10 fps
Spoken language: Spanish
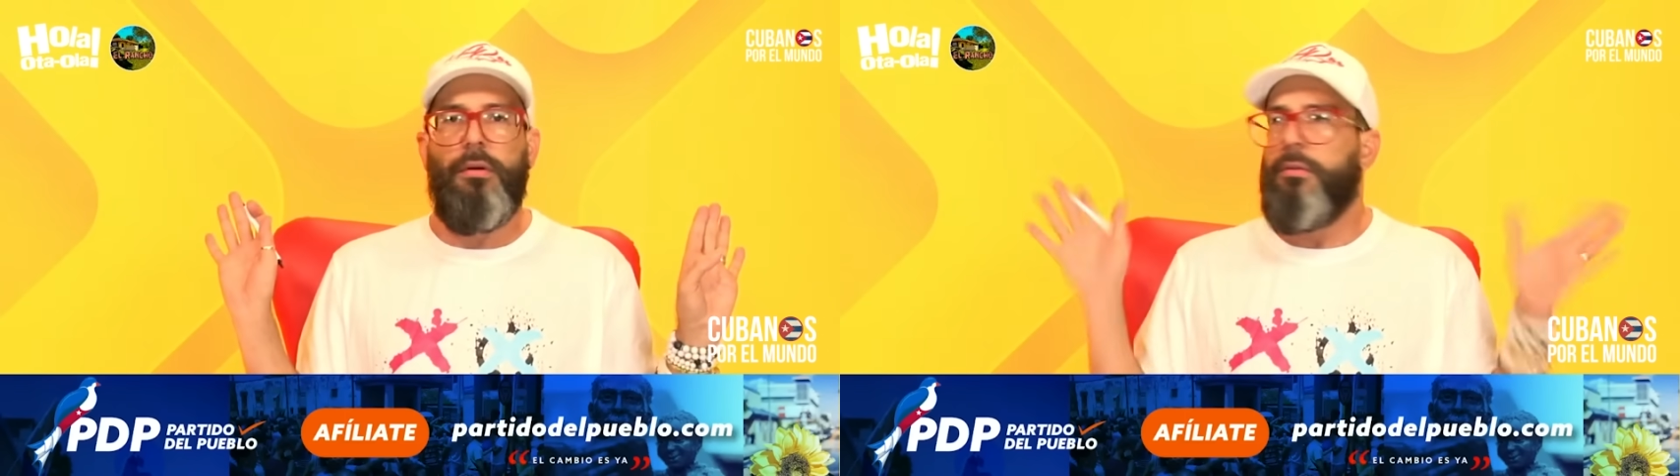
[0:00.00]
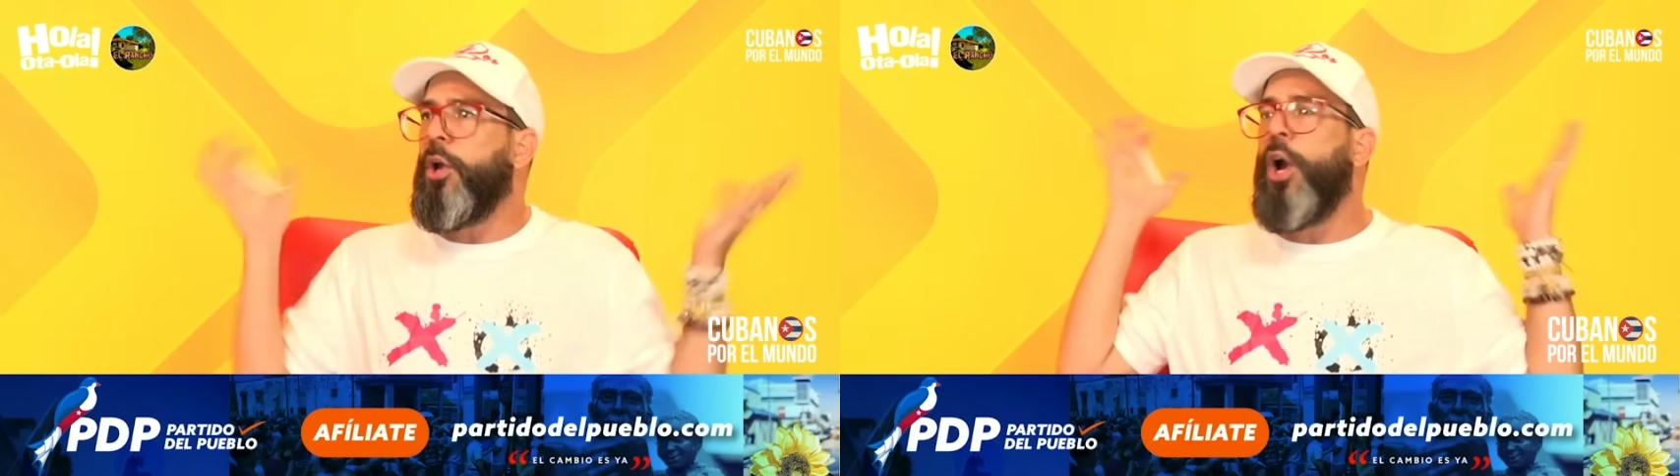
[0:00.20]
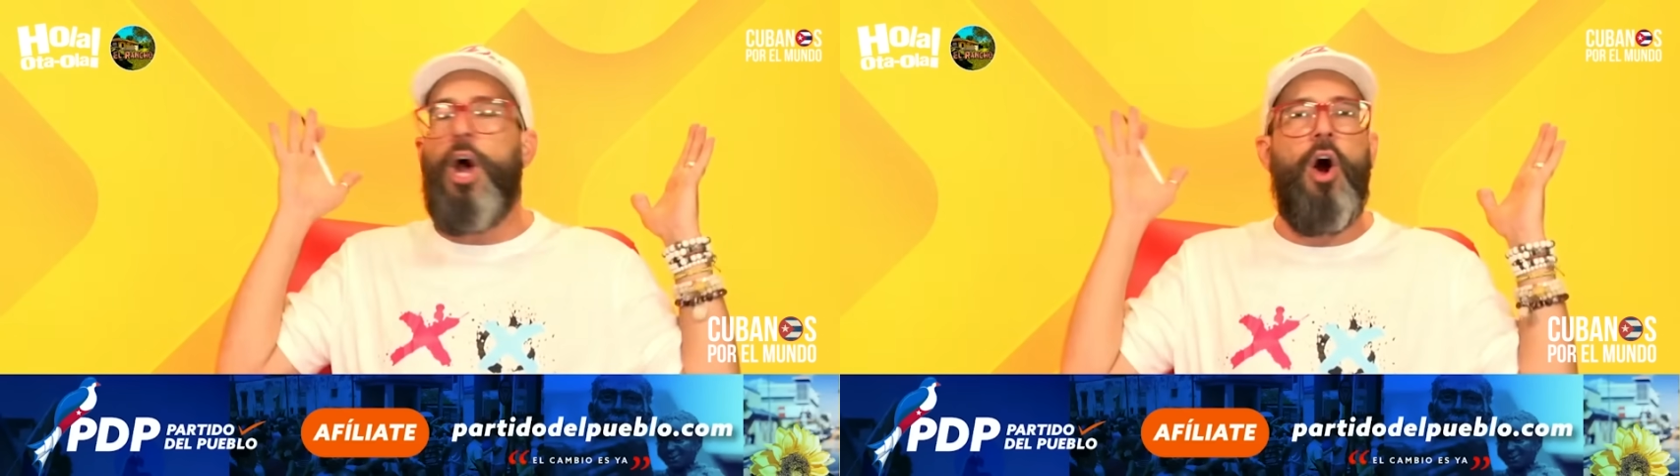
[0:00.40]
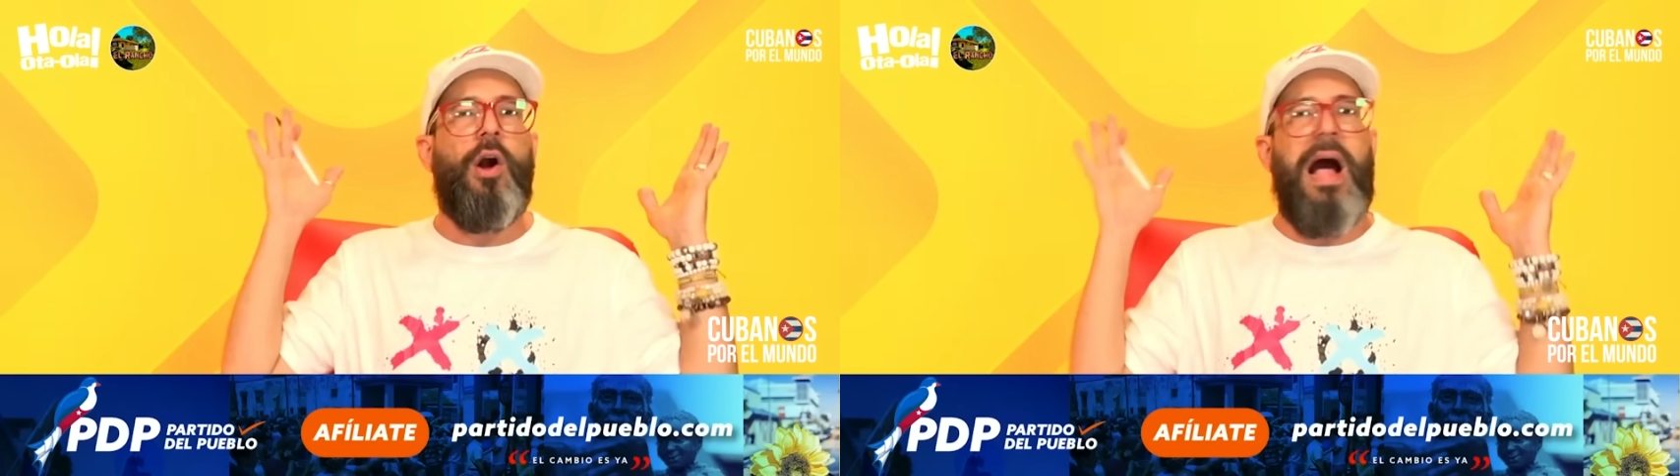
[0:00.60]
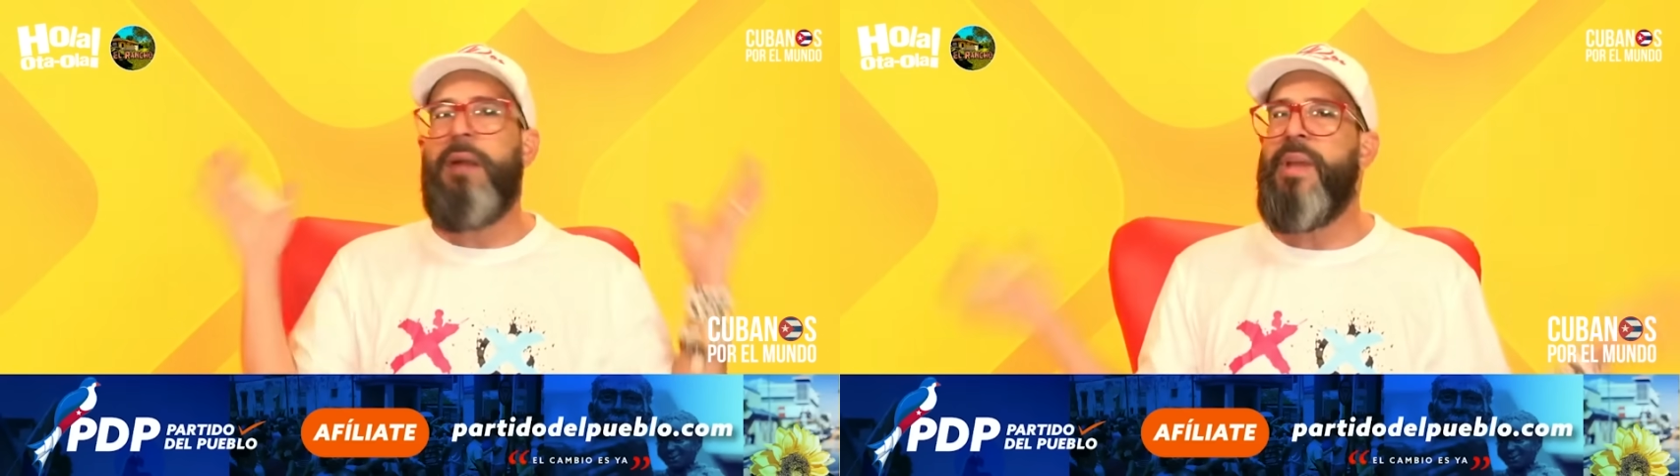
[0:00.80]
No, no,
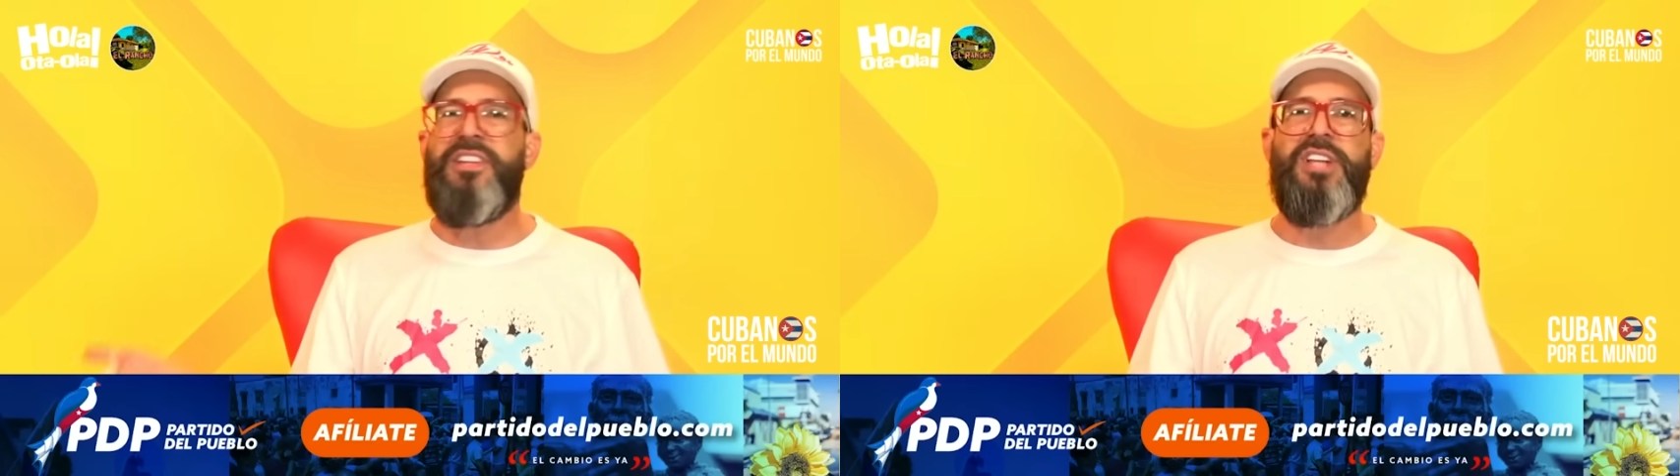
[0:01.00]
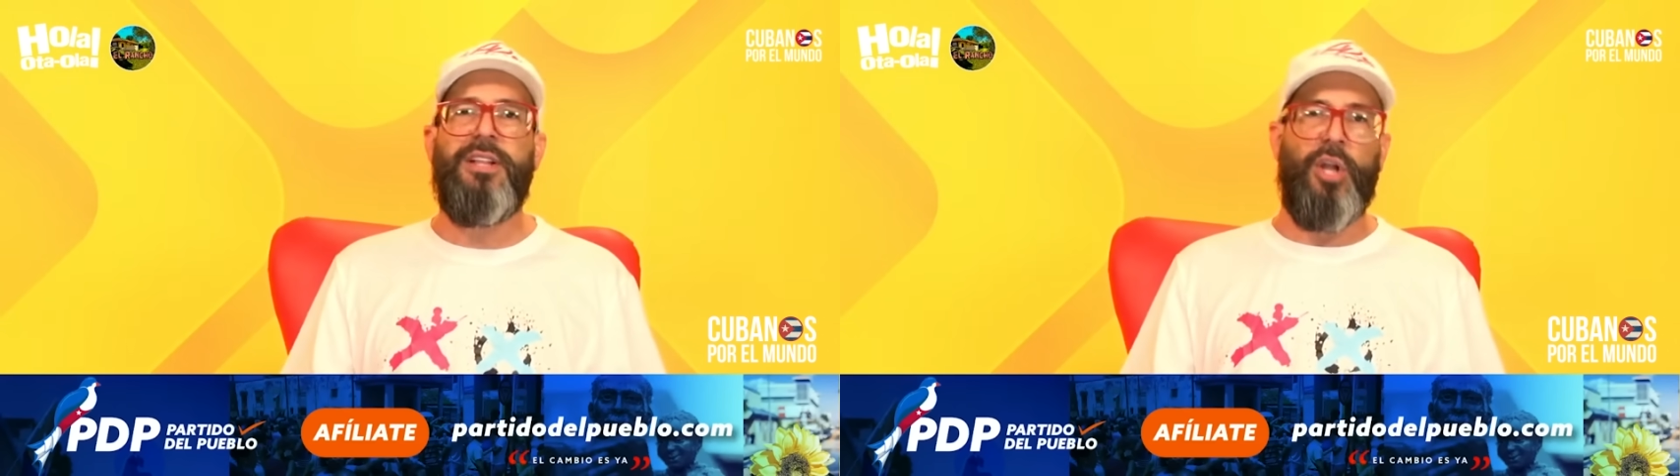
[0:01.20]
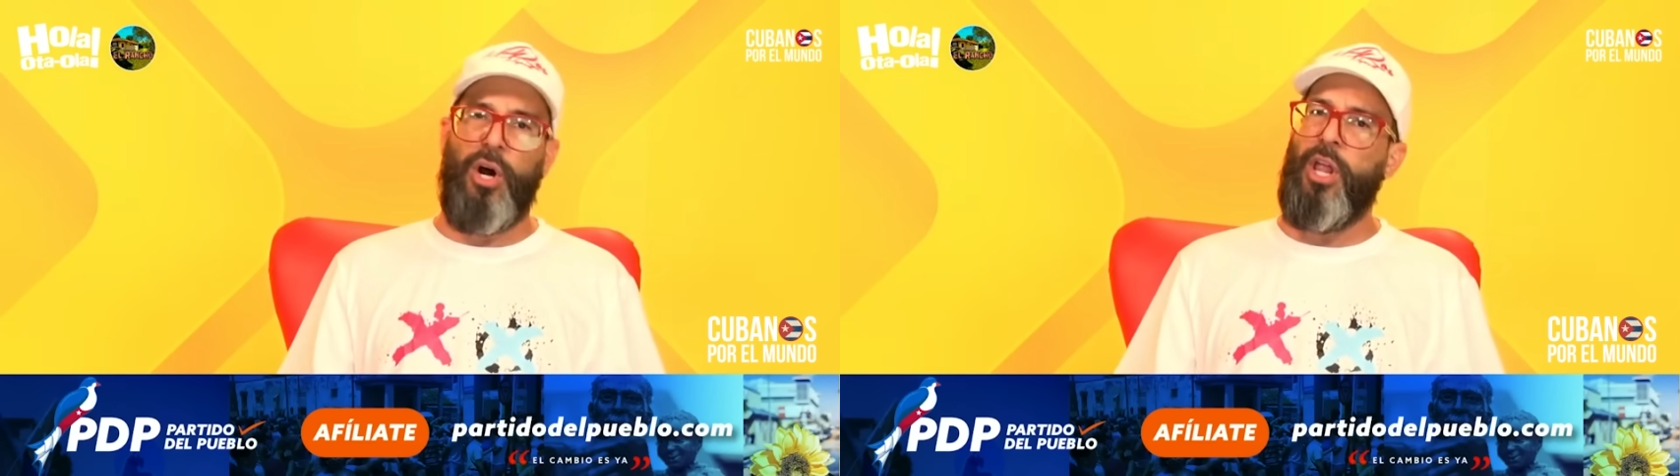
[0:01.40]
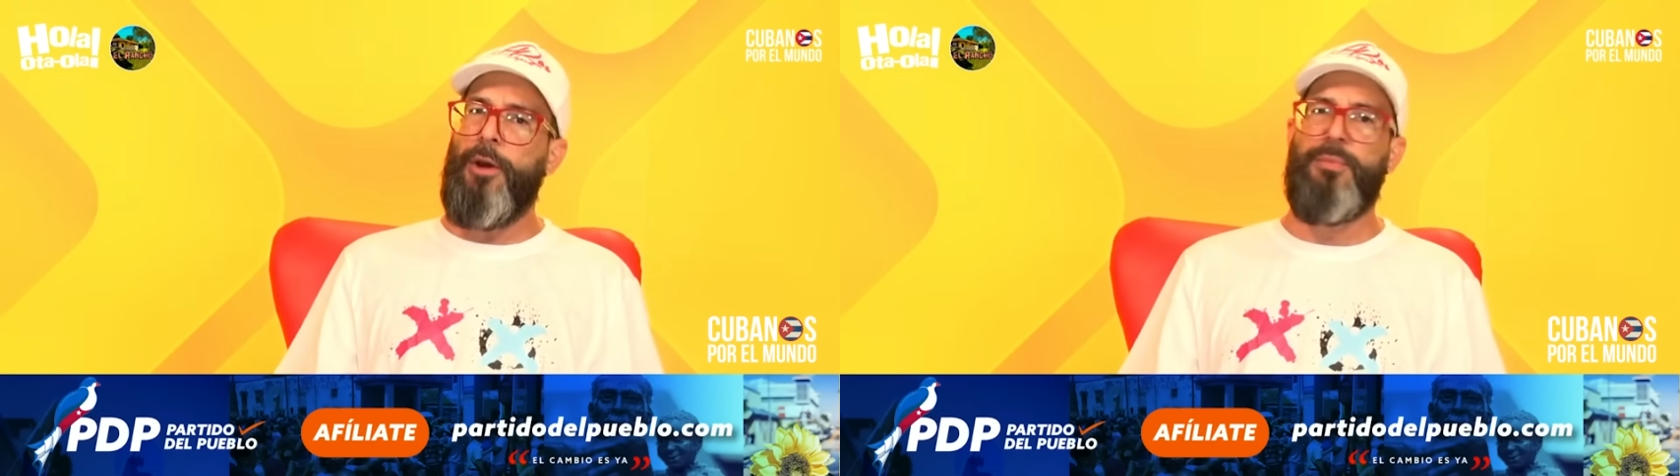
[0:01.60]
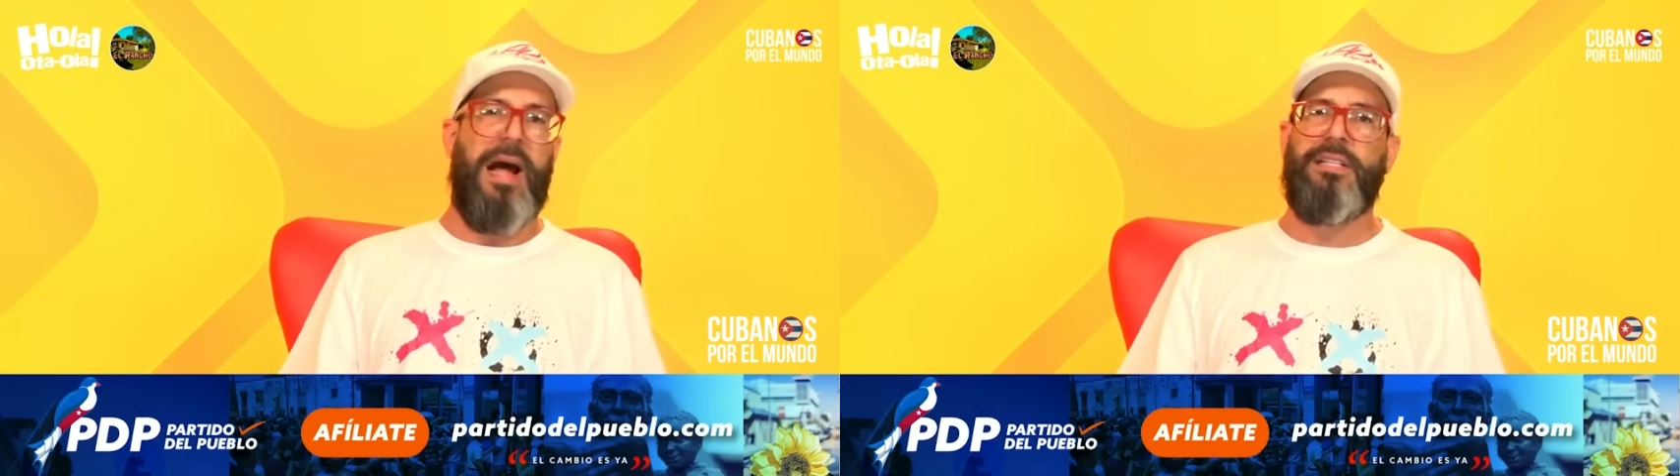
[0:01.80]
cálmense todos.
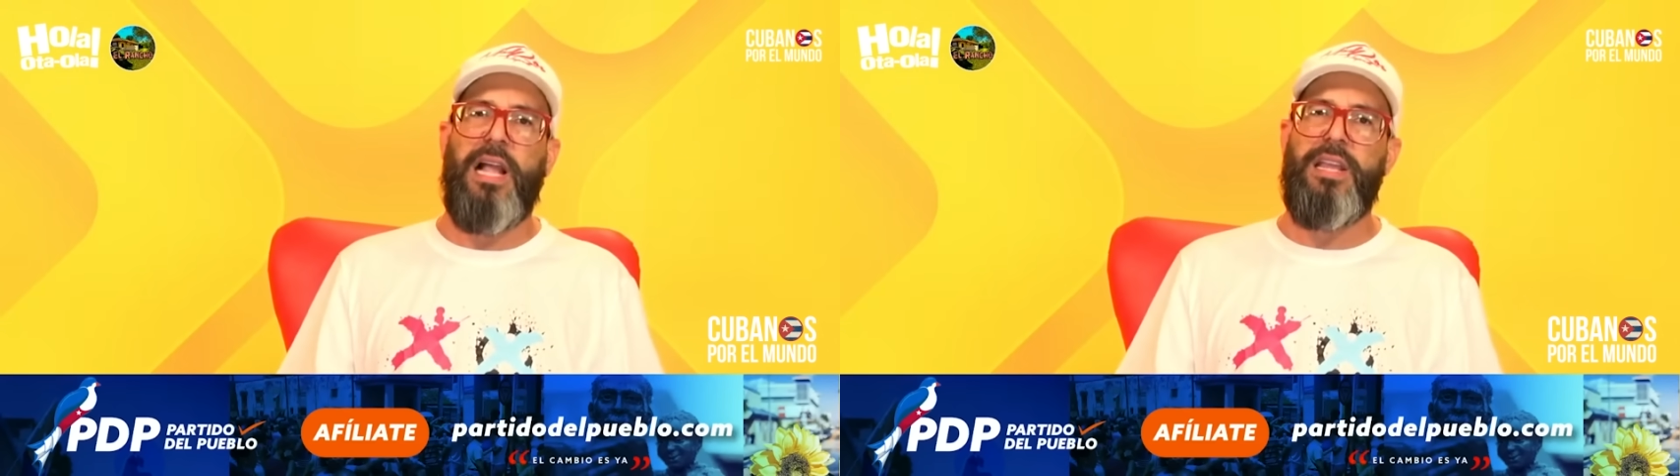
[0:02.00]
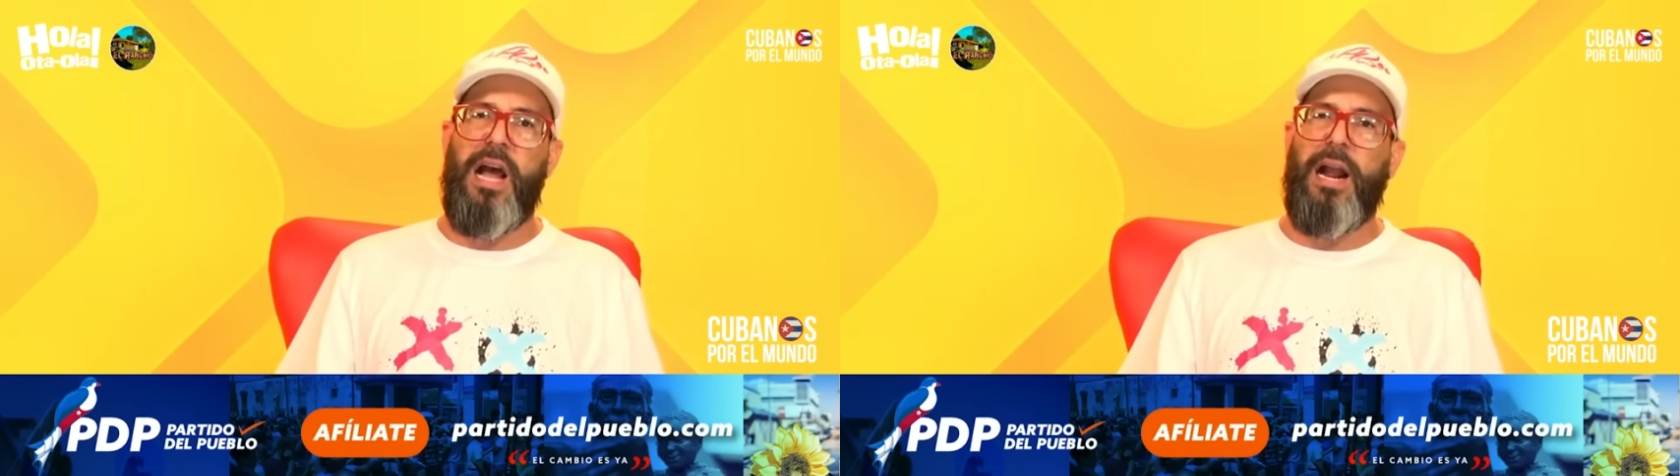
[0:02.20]
Basta ya,